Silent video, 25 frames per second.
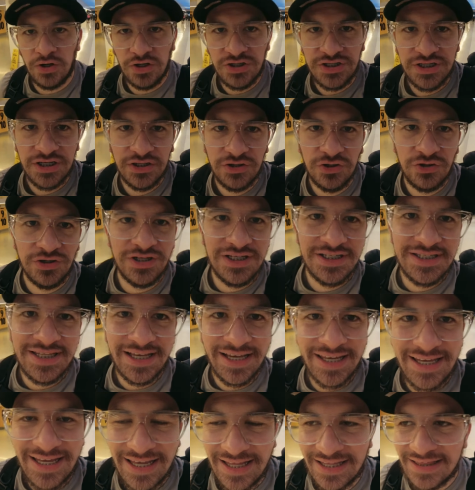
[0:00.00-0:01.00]
siguiendo con
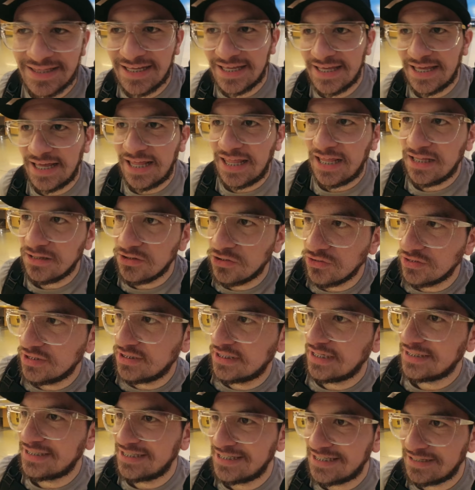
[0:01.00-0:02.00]
esta guía detallada,
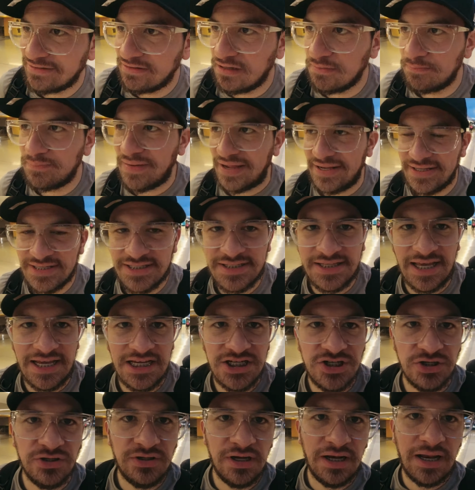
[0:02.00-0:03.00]
entonces así se ve Penn
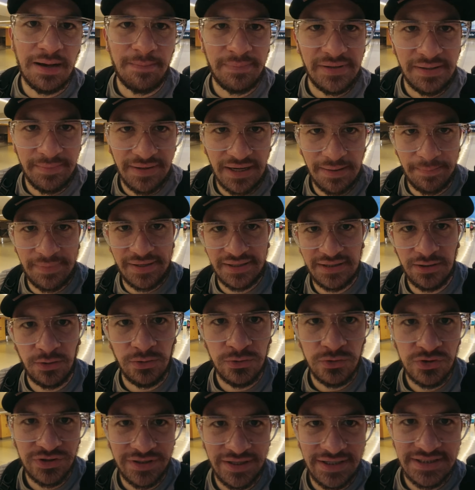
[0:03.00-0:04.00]
Station en la primera parte
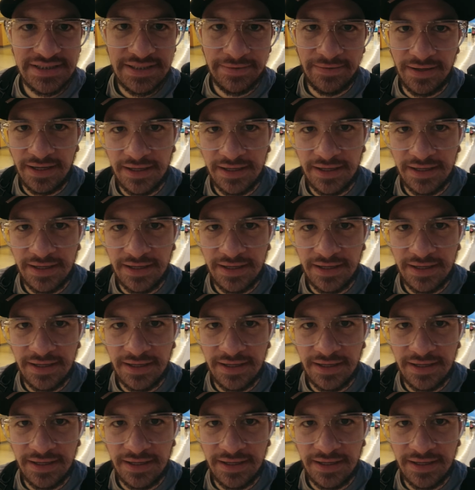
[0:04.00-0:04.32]
cuando ustedes se